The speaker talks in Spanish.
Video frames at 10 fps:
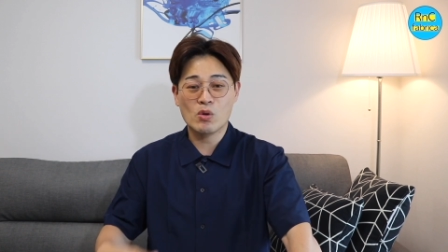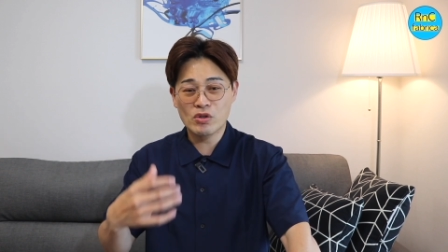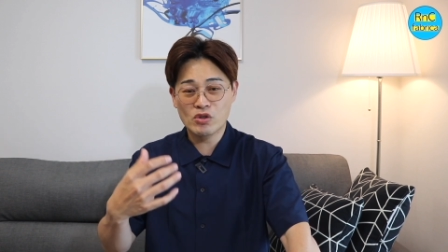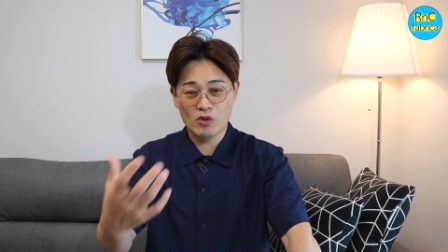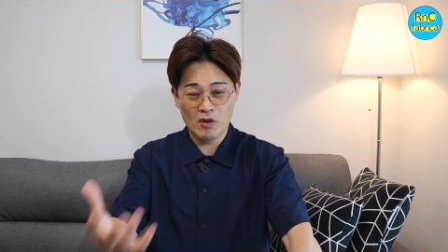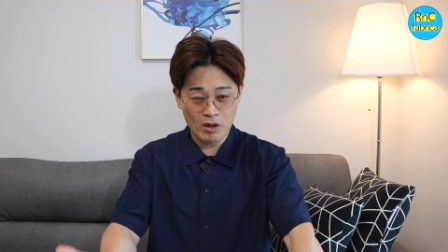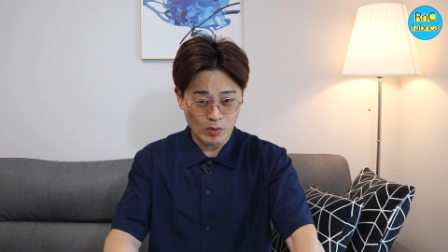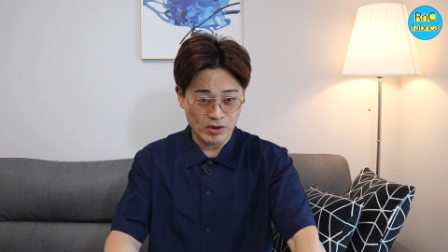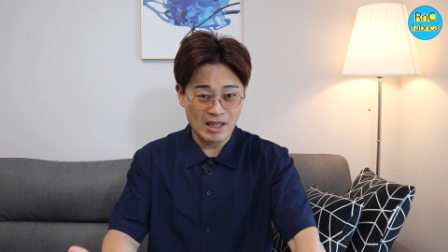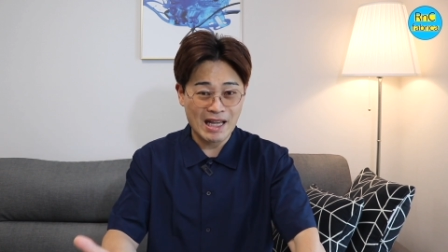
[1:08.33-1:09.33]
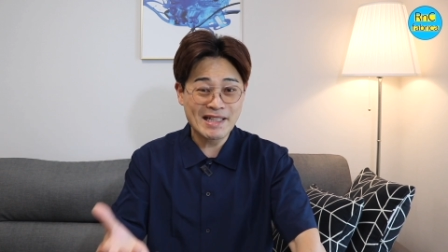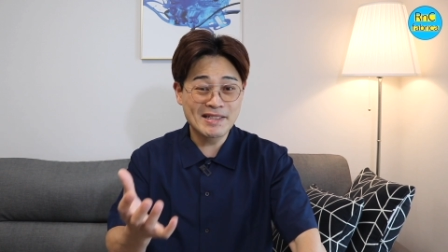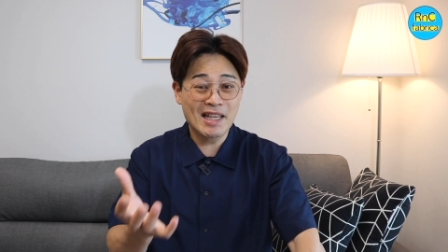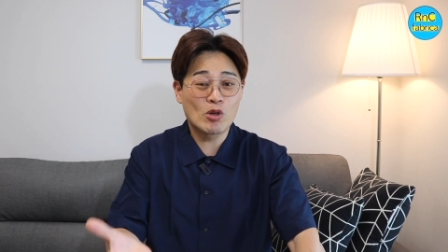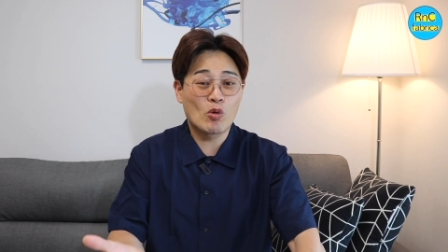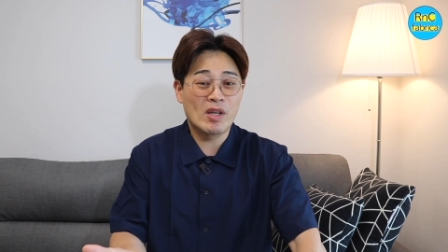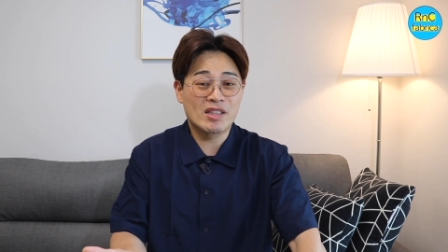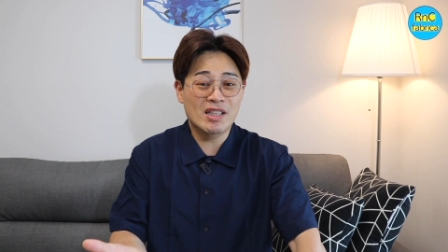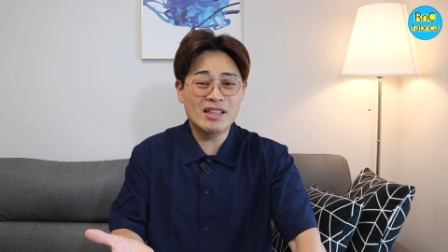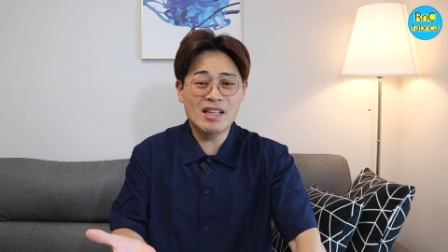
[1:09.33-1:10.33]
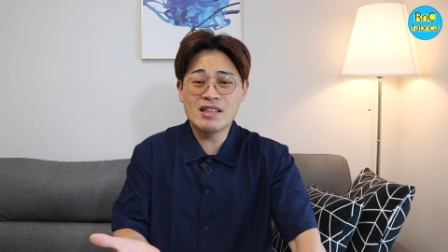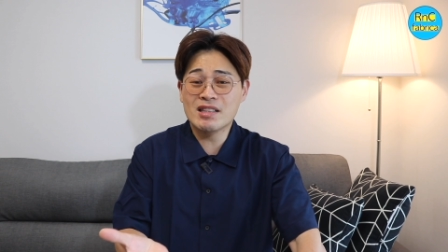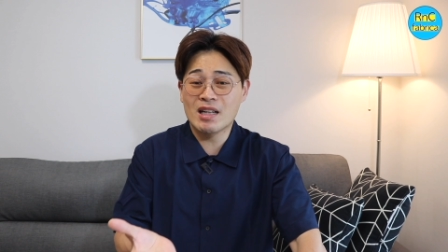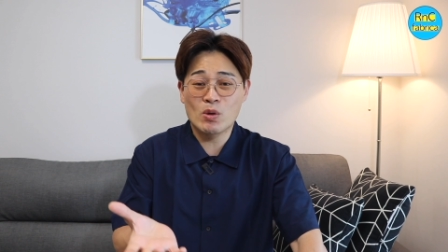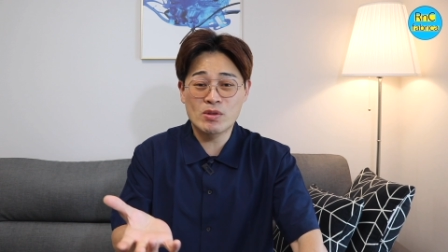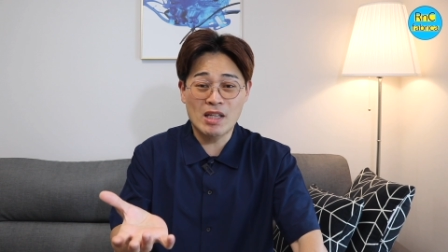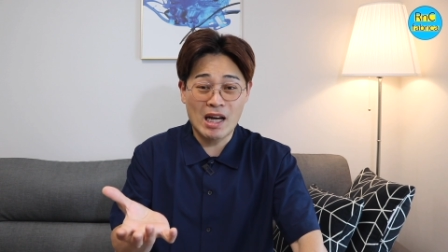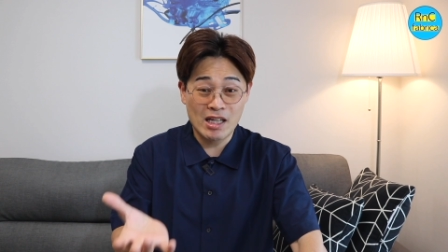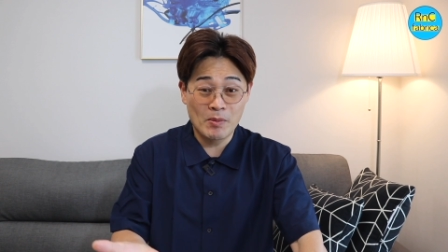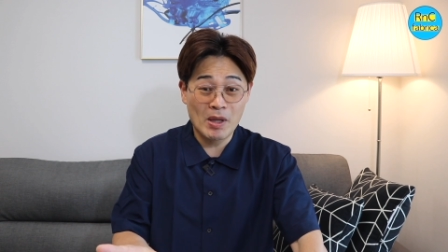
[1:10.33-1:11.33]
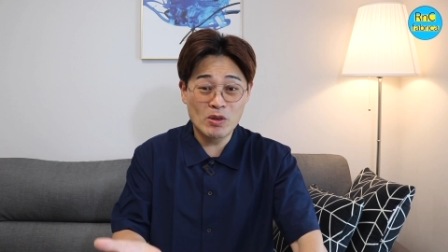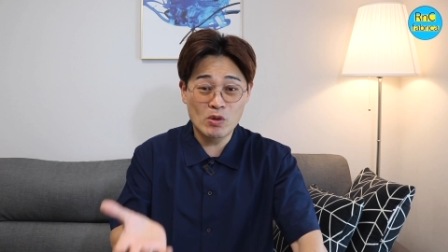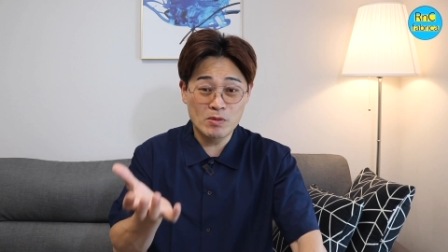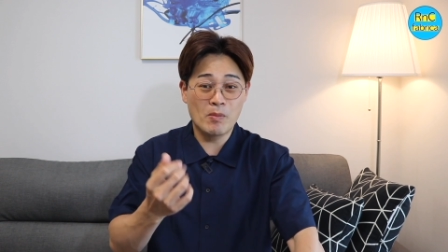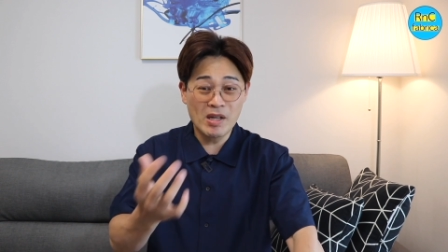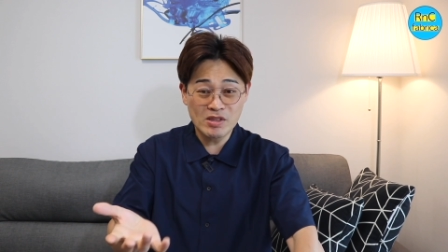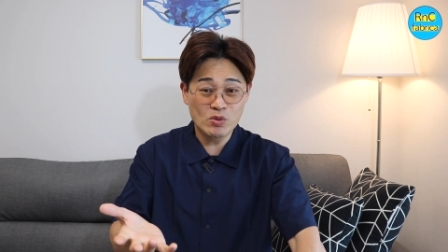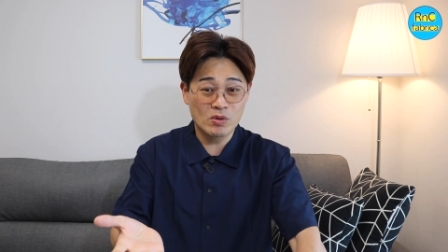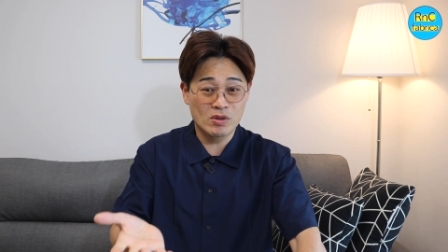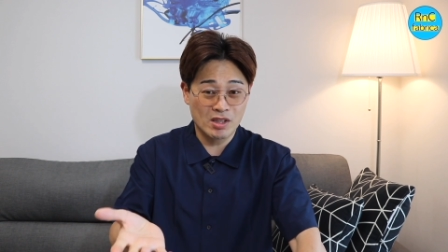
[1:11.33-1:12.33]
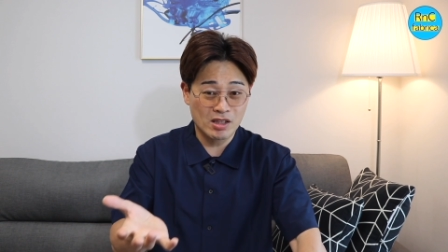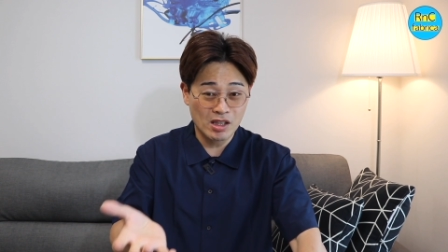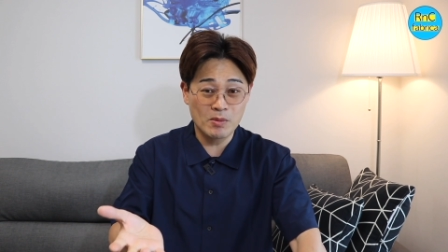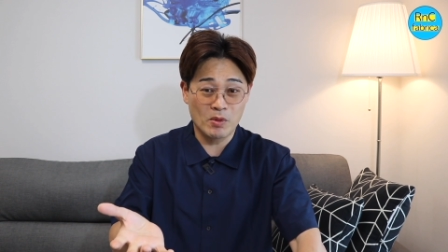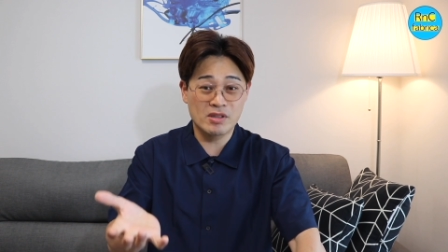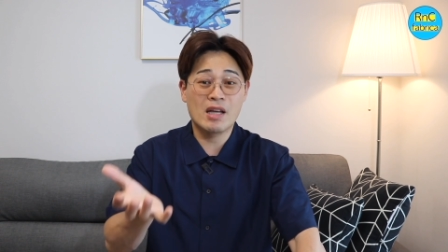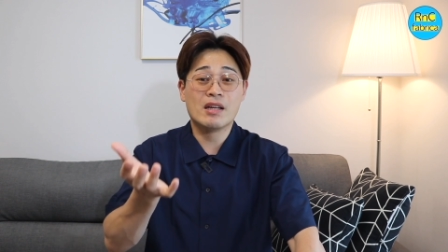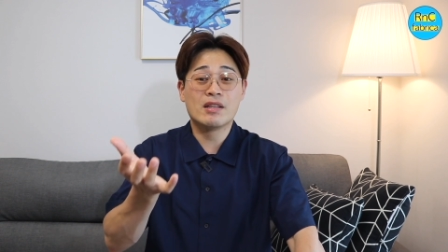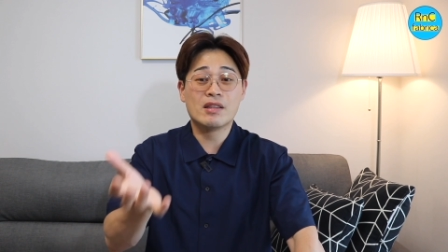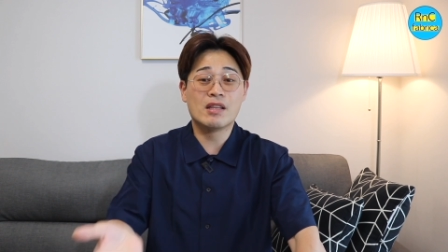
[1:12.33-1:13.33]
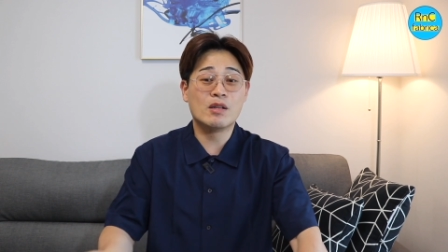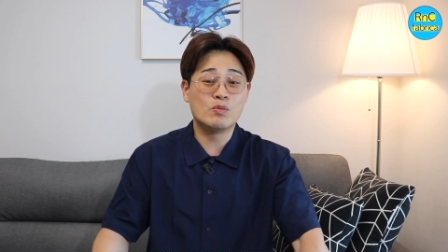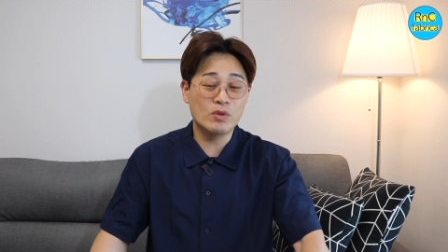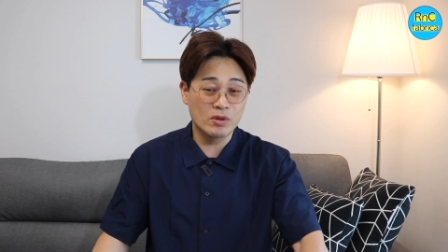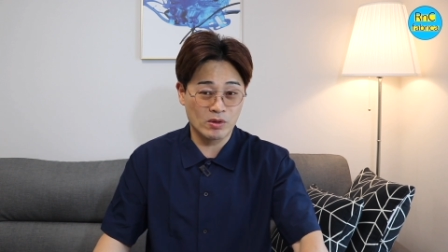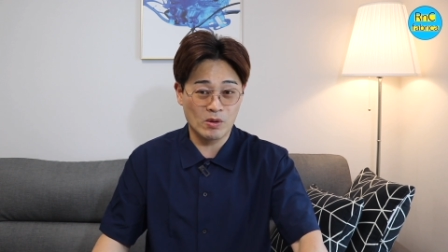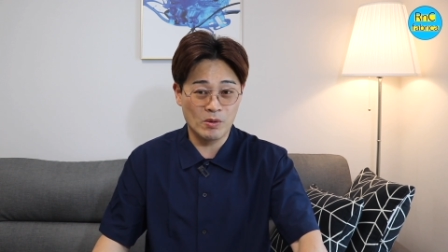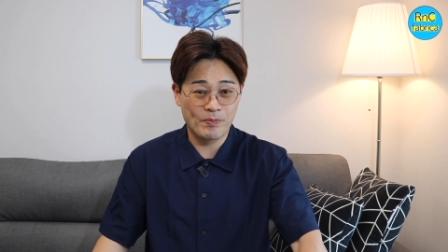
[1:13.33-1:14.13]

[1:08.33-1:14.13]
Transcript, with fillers: Los huevos se encuentran entre los alimentos más nutritivos del mundo